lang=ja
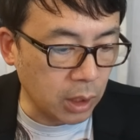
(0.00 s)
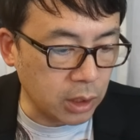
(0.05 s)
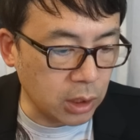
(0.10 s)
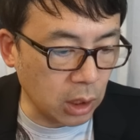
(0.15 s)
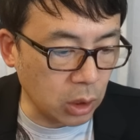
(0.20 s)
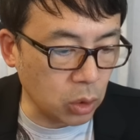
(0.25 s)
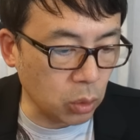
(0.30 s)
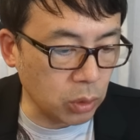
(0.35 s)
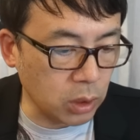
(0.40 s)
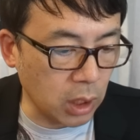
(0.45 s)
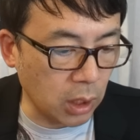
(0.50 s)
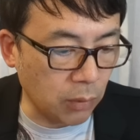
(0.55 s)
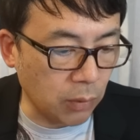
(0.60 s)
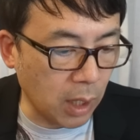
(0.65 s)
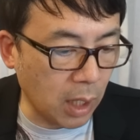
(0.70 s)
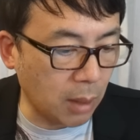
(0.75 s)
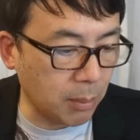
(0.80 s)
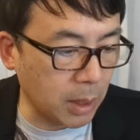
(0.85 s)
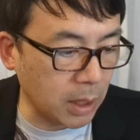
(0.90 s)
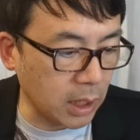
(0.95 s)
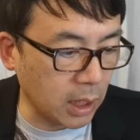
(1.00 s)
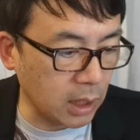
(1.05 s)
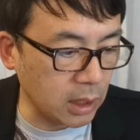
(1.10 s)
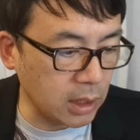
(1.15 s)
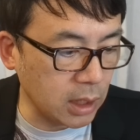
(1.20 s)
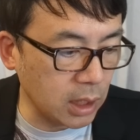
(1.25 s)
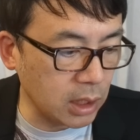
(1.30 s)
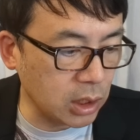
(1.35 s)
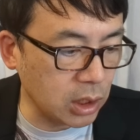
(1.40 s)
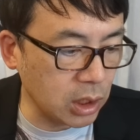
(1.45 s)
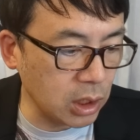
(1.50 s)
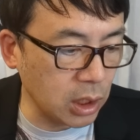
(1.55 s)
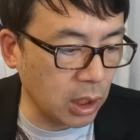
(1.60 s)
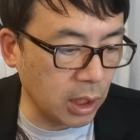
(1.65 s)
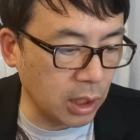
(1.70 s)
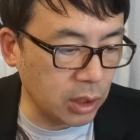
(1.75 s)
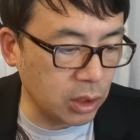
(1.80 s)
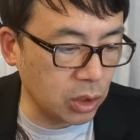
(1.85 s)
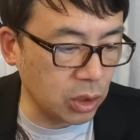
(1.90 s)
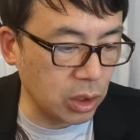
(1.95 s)
北朝鮮はまだ正式に
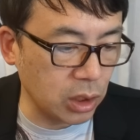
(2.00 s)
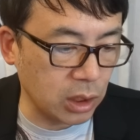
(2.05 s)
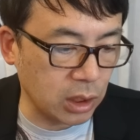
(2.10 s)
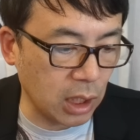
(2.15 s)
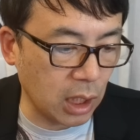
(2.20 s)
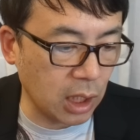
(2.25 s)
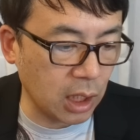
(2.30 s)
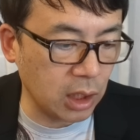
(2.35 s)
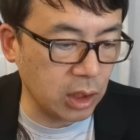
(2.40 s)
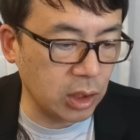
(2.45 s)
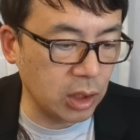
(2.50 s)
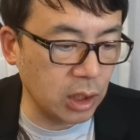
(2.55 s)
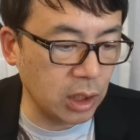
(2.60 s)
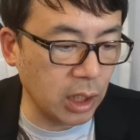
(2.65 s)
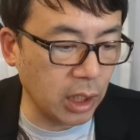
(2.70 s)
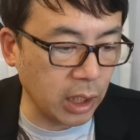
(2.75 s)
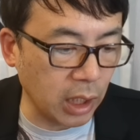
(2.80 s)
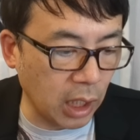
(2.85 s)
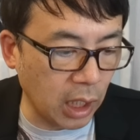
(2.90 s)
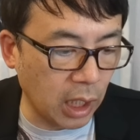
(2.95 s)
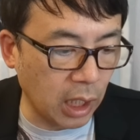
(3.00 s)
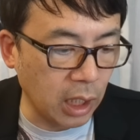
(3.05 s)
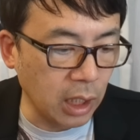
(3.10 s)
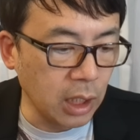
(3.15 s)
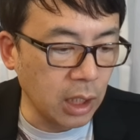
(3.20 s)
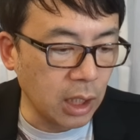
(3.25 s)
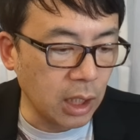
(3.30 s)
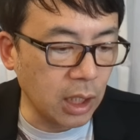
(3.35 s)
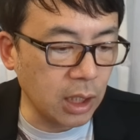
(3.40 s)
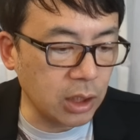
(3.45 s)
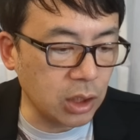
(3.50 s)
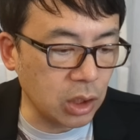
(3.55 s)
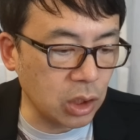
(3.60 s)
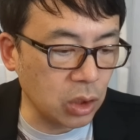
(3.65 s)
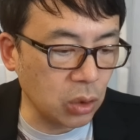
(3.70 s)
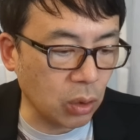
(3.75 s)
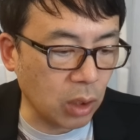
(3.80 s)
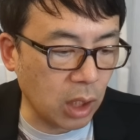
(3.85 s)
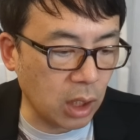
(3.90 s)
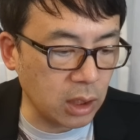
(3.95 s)
ASG に参加していないが、
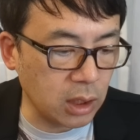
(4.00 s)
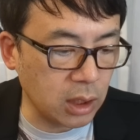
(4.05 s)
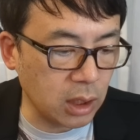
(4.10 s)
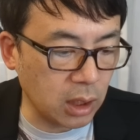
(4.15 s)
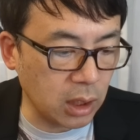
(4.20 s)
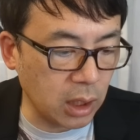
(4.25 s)
ASG の開